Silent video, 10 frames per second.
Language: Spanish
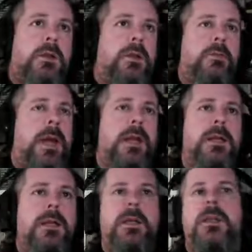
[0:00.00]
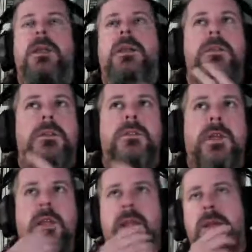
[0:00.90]
normal. O
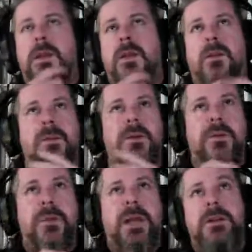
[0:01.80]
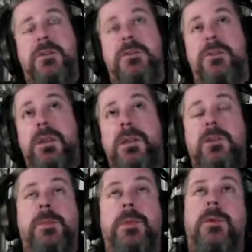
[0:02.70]
sea, como normal, no son
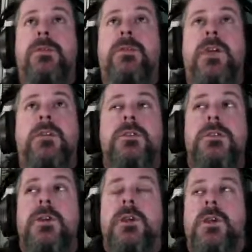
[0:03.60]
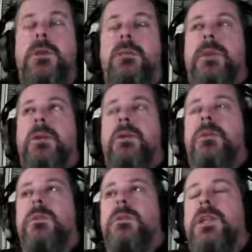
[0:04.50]
antropomórficos,
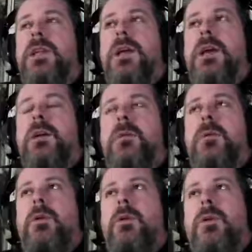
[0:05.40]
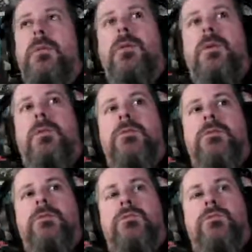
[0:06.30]
pero sería como,
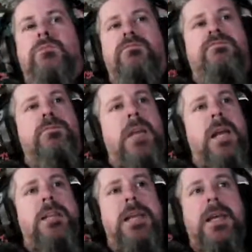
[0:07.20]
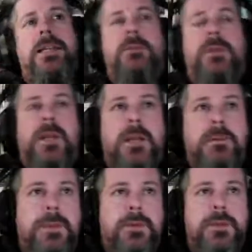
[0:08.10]
un Black Sad por
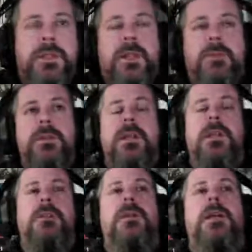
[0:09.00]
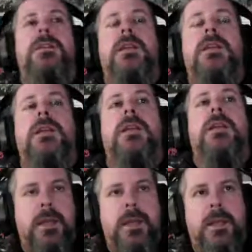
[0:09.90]
ejemplo. No sé si habéis leído Black Sad
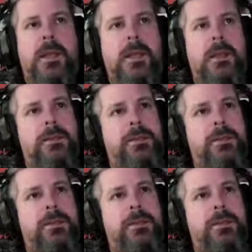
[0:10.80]
eh,